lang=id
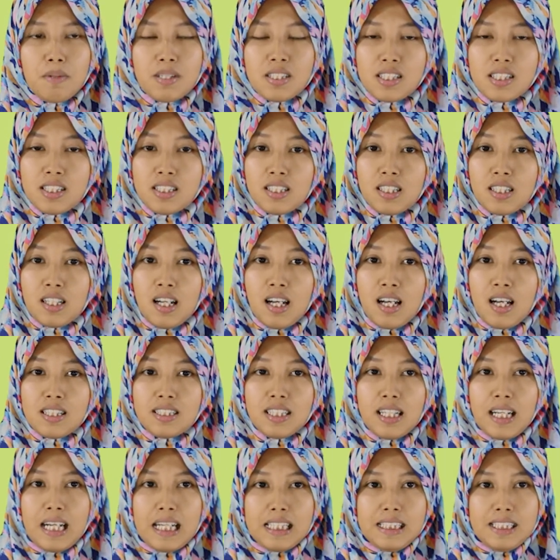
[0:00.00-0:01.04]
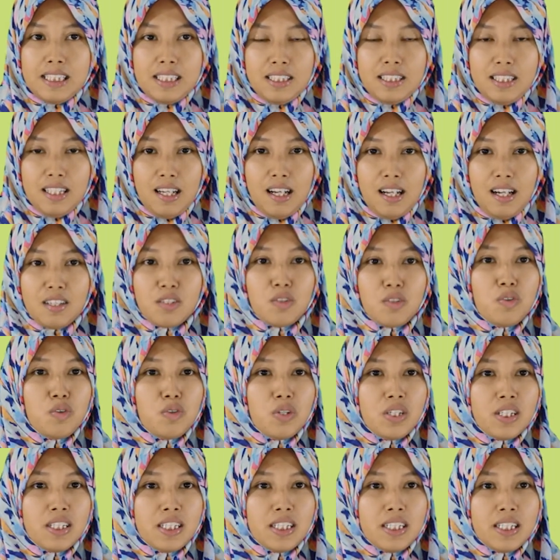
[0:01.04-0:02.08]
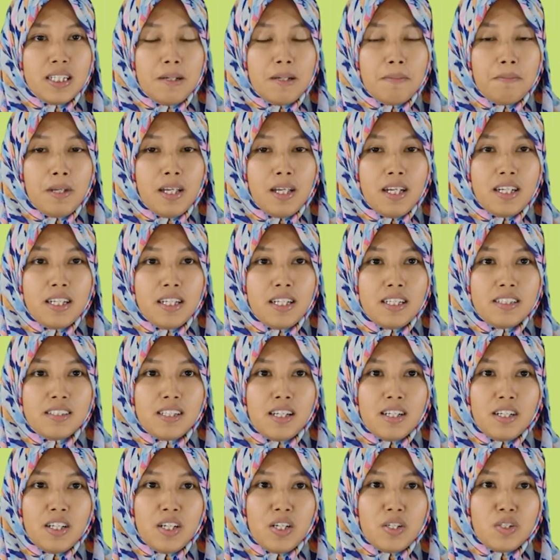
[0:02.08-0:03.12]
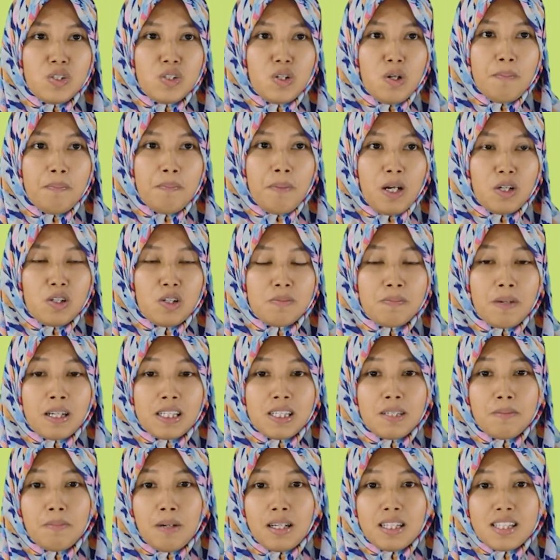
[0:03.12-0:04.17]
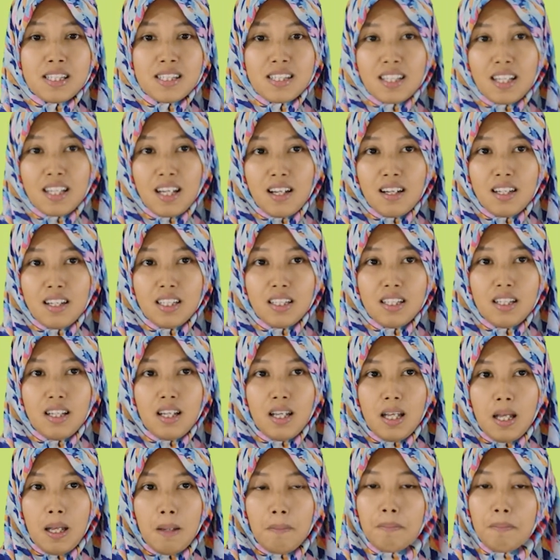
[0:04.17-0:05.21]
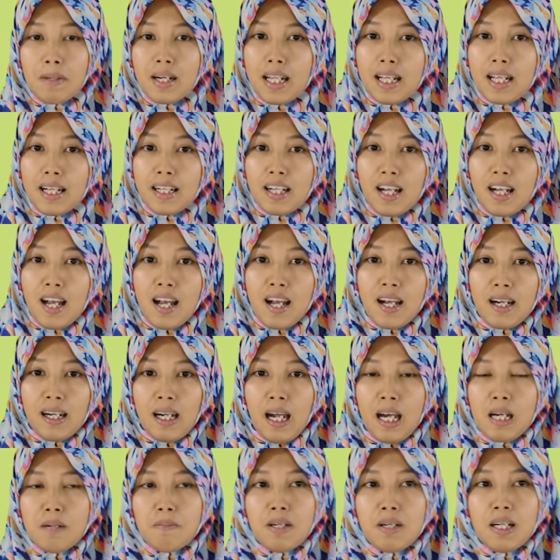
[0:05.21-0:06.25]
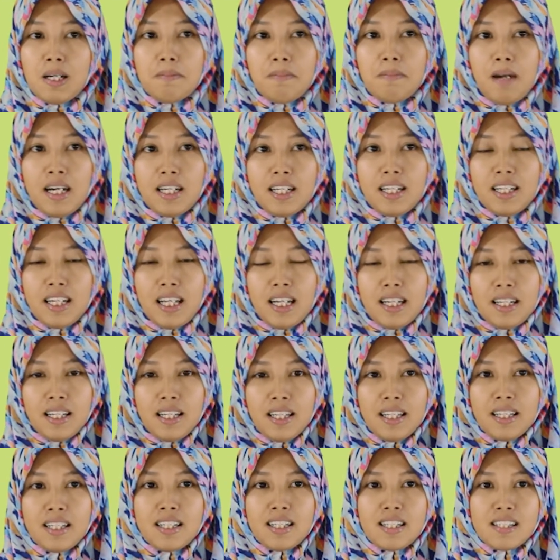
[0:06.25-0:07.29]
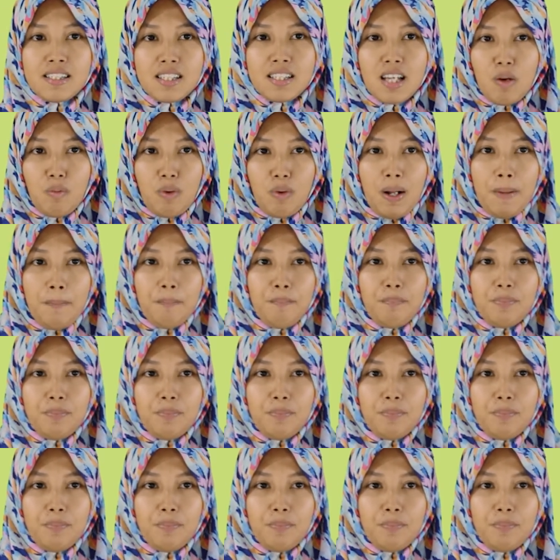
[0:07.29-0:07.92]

beristirahat dengan nyenyak, Udin, Beni, dan Edo bangun pagi-pagi sekali. Mereka akan menemani nenek ke sawah.